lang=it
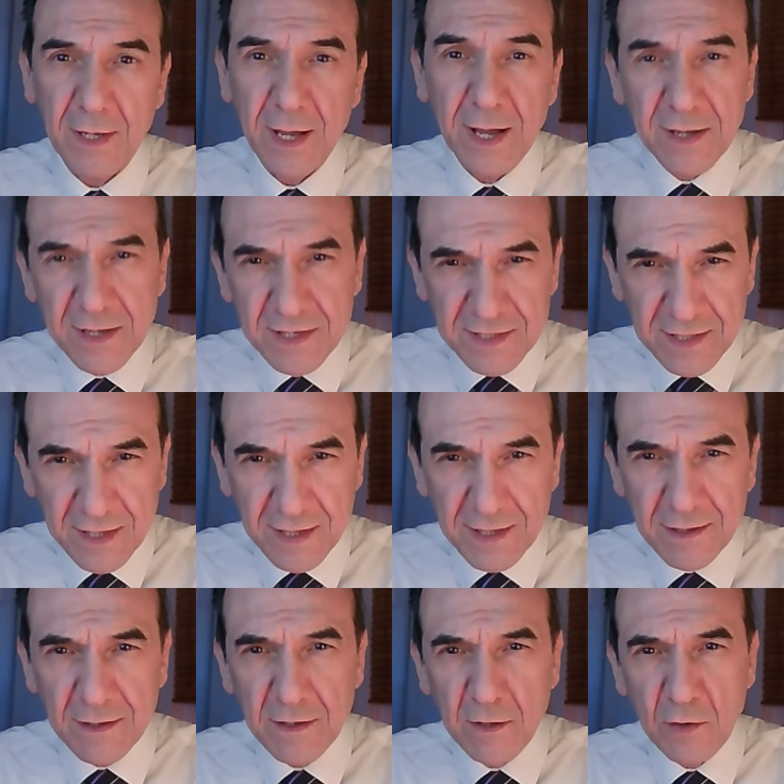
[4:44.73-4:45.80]
anche
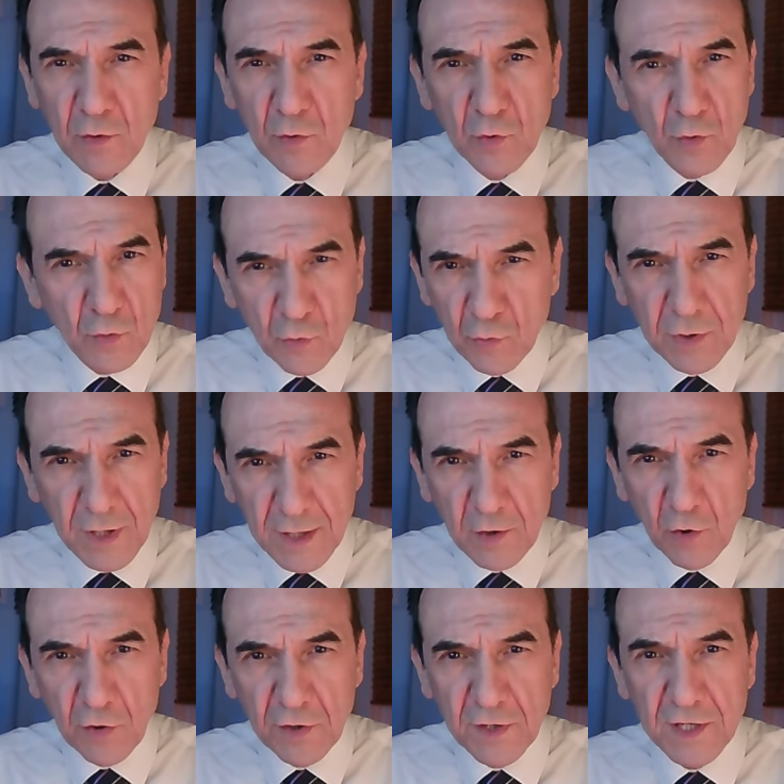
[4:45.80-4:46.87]
se non tutte le
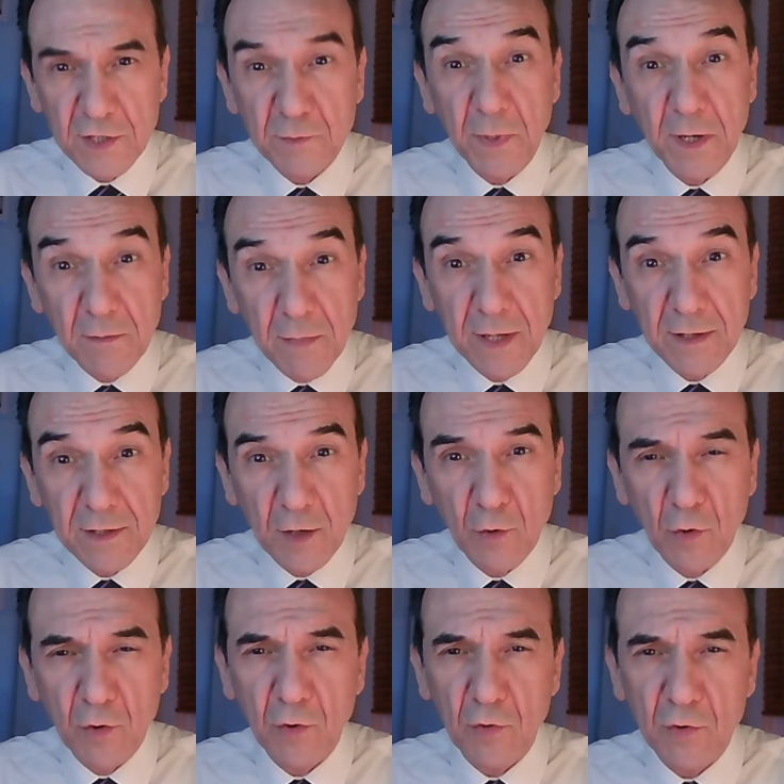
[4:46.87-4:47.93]
donne
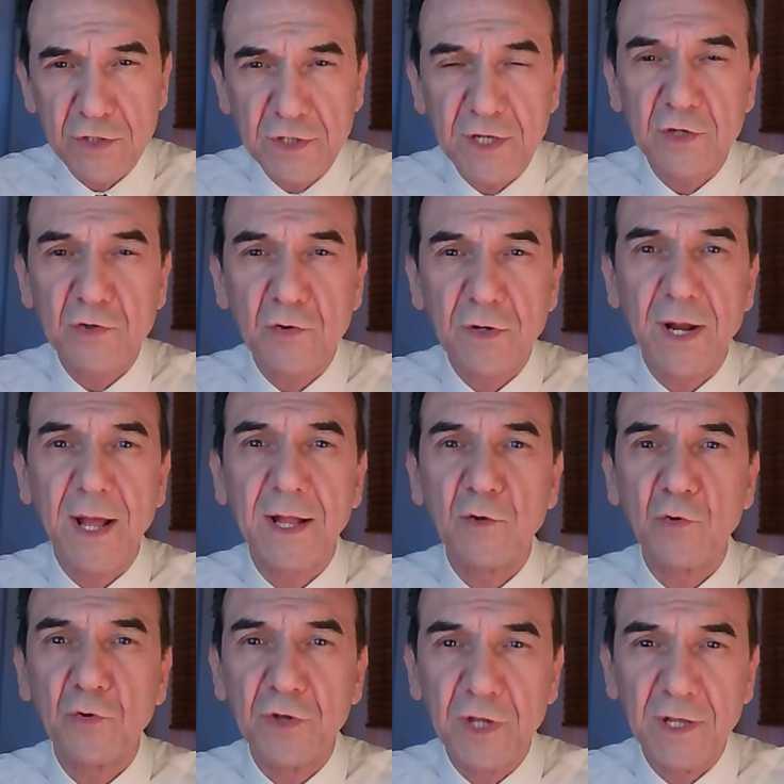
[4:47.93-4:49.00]
sperimentano lo stesso
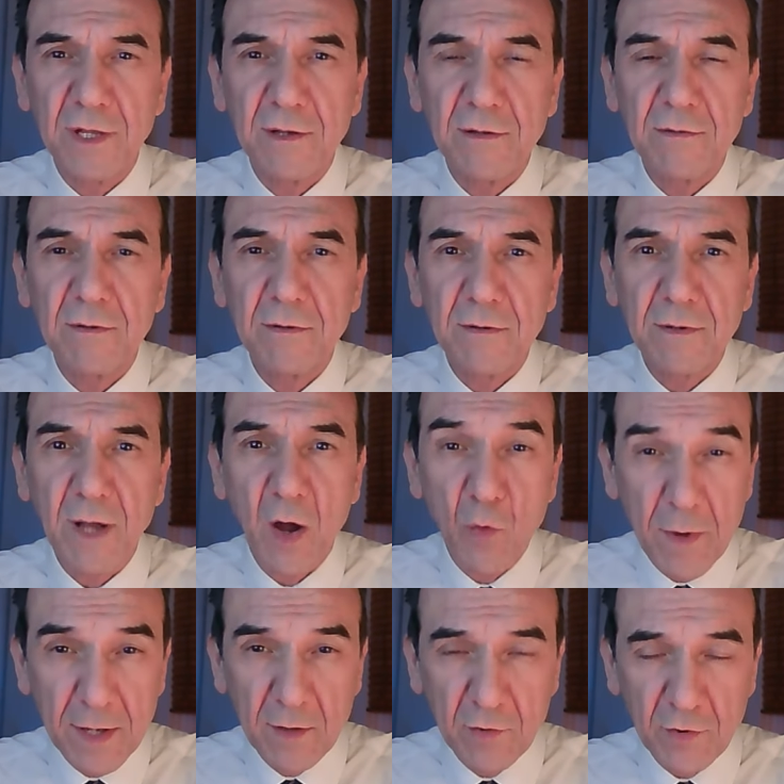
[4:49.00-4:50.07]
grado di
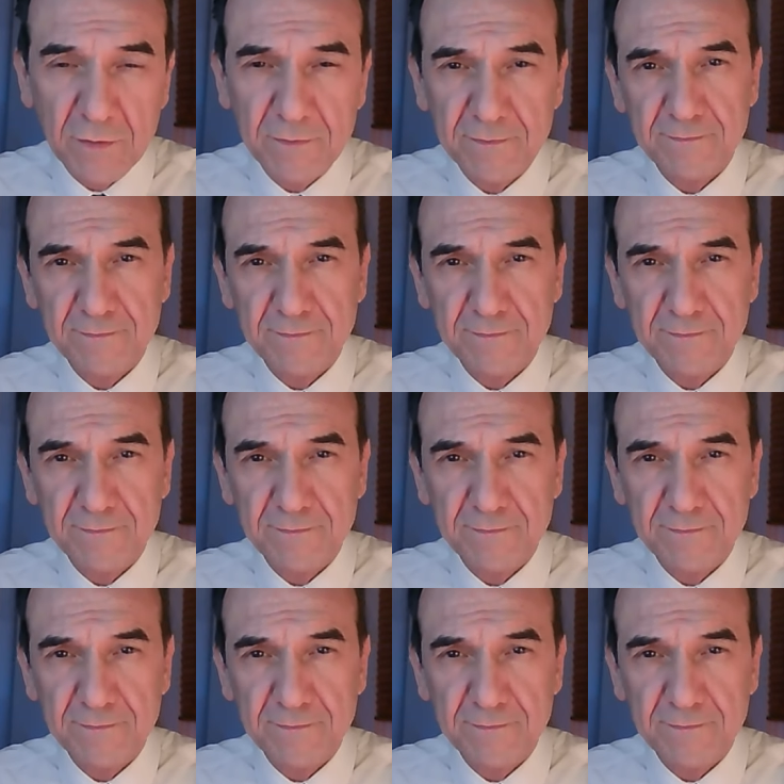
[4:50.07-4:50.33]
aumento